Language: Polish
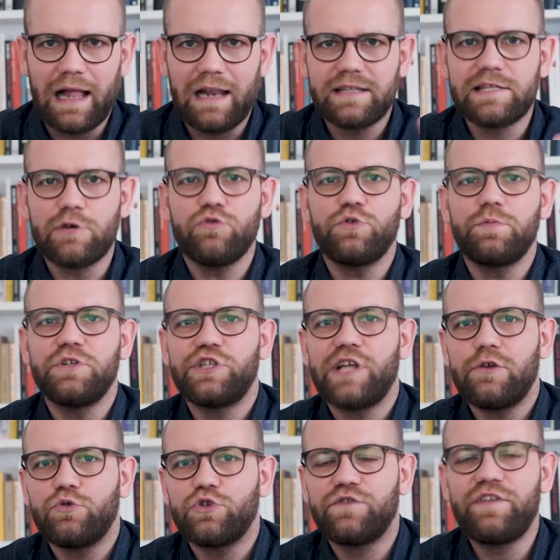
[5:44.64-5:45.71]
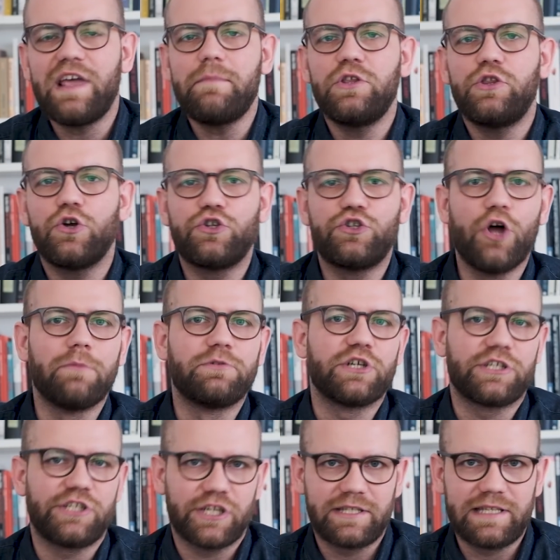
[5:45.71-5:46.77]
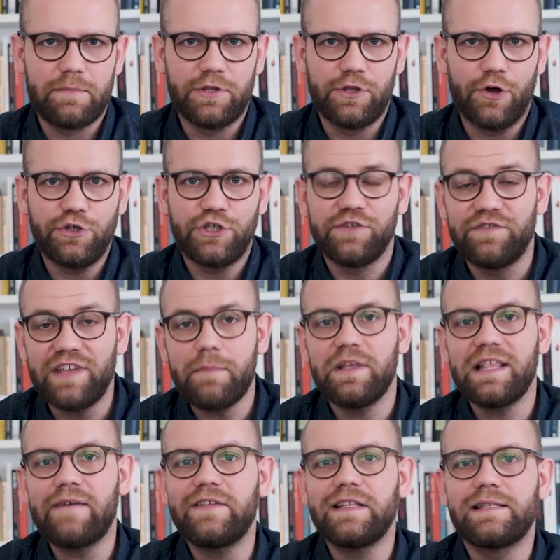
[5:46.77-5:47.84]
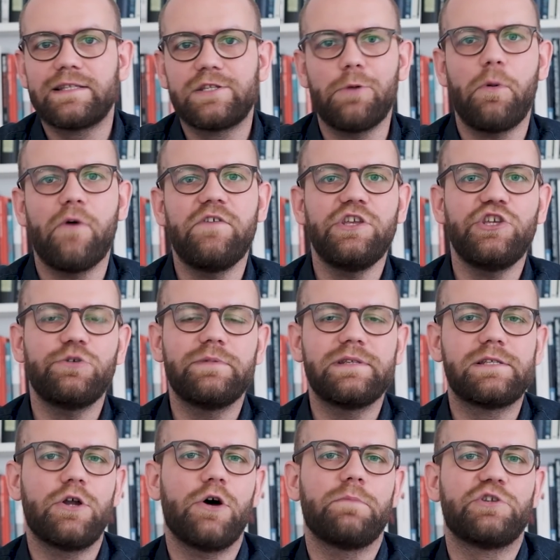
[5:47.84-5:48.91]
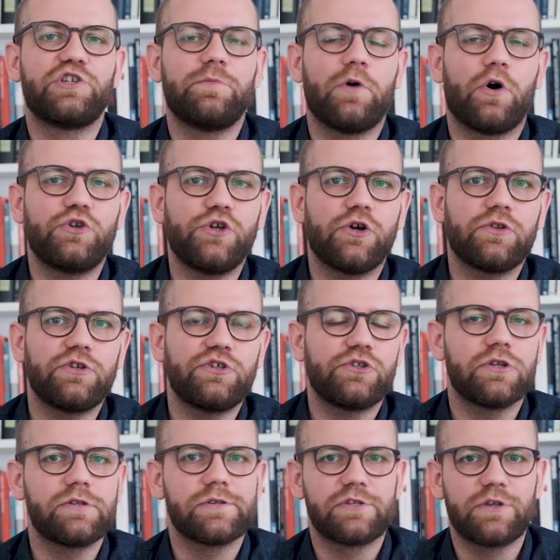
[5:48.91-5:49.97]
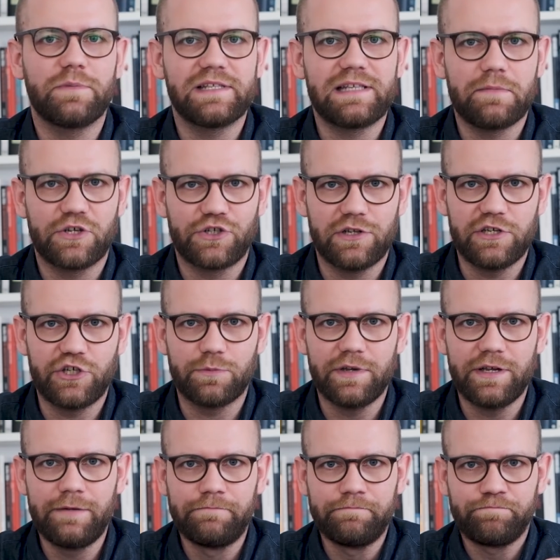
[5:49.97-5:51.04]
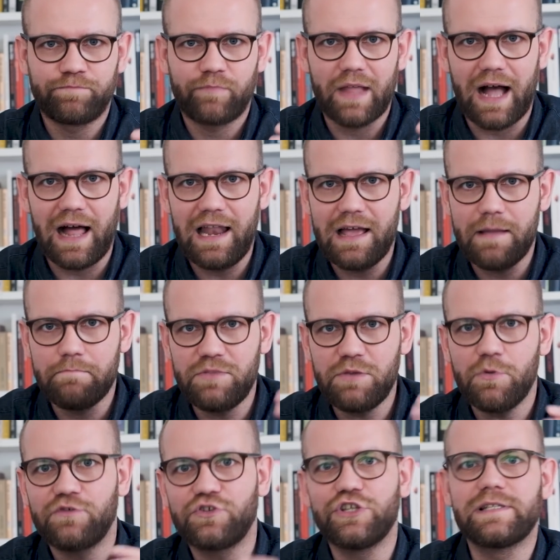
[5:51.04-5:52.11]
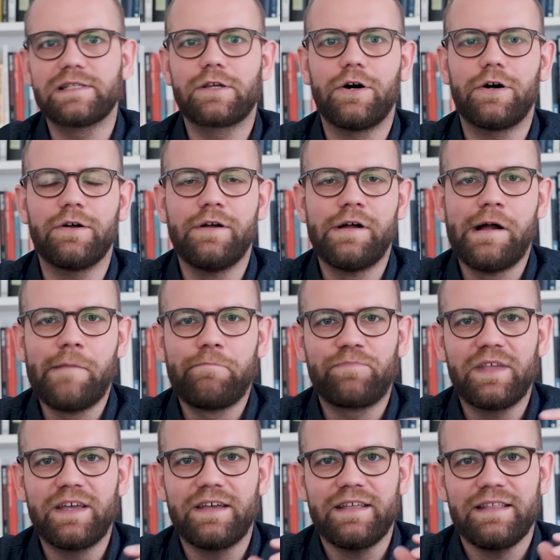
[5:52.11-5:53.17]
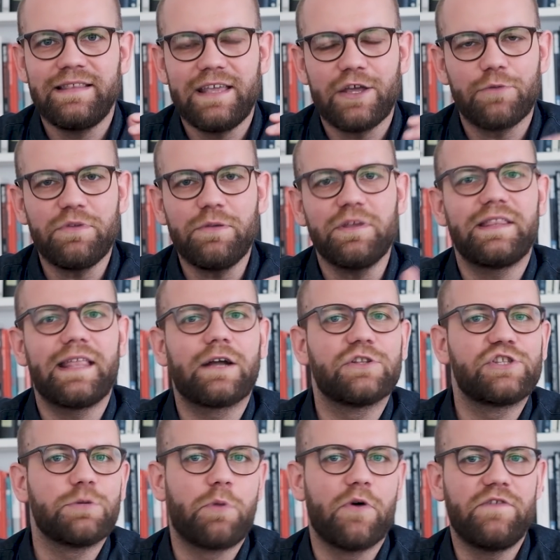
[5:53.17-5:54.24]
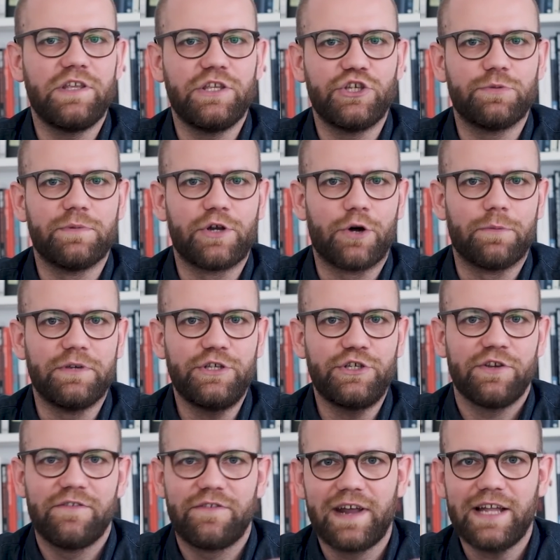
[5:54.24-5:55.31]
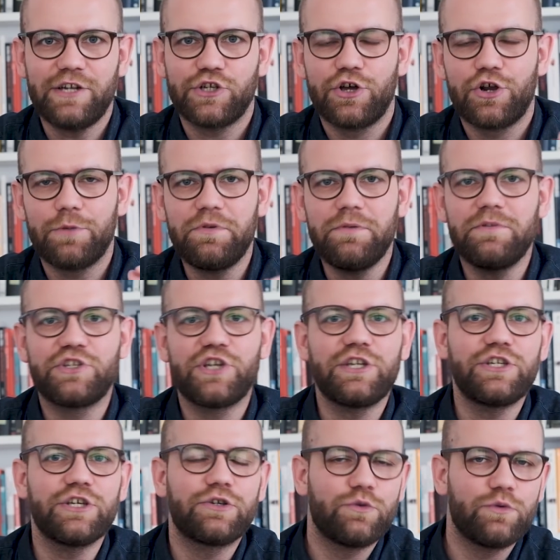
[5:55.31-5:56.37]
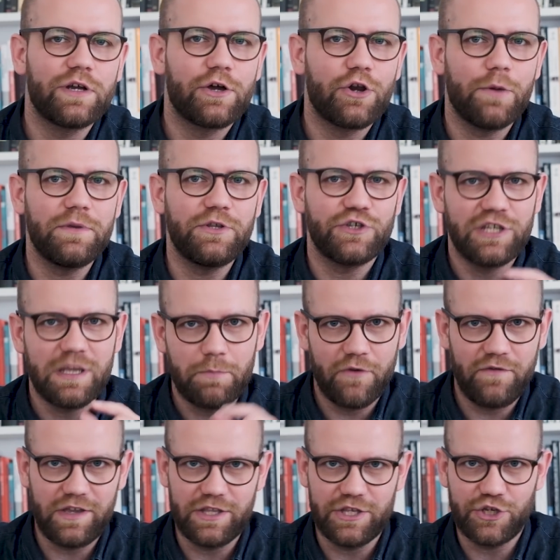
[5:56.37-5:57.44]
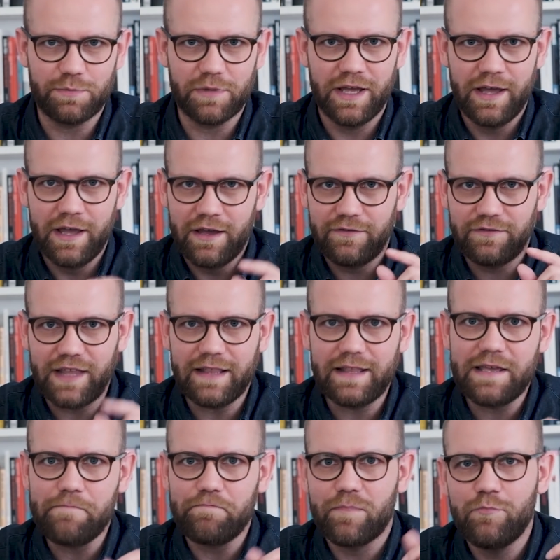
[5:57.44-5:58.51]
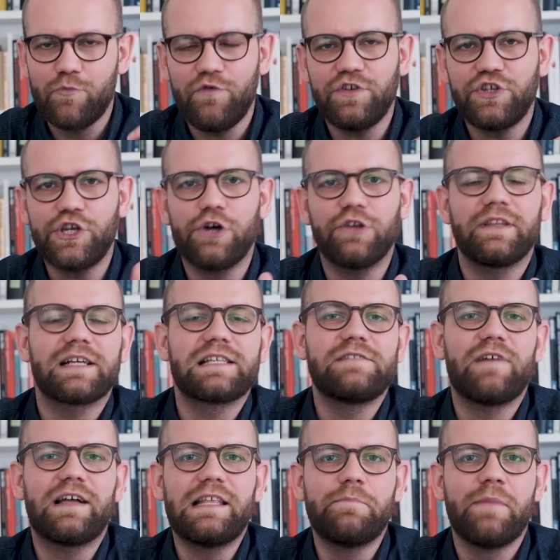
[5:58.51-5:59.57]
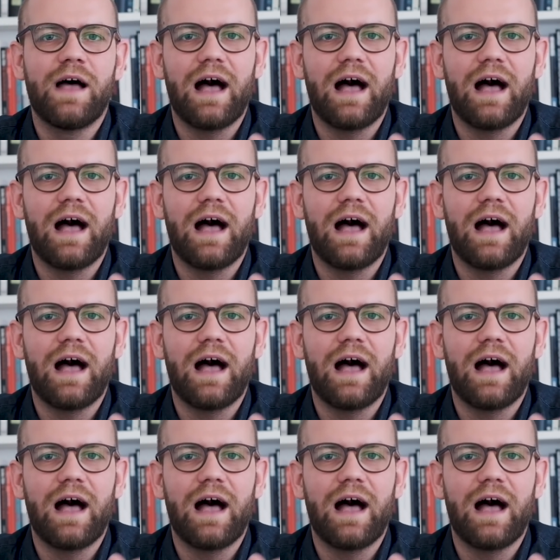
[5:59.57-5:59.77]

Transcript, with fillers: Ale załóżmy, że już wiemy dość dobrze, gdzie chcemy dojść, wiemy nawet, co powinniśmy zrobić, żeby osiągnąć to, co sobie zamierzyliśmy, ale mimo wszystko e, nie robimy tego, co powinniśmy robić, wręcz robimy rzeczy, których robić nie powinniśmy. Wtedy mówi się o tak zwanym